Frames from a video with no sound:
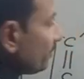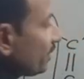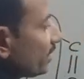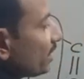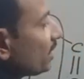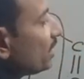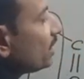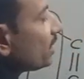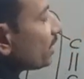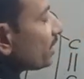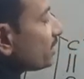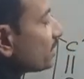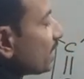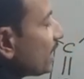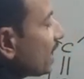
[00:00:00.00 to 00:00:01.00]
में
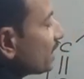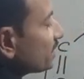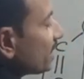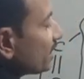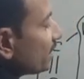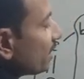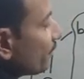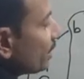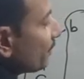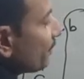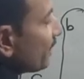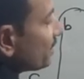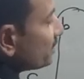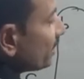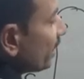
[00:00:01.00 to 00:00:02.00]
इधर आ जाए ये मेरे
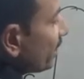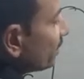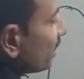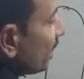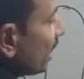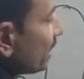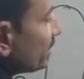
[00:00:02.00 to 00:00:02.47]
पास ए इधर आ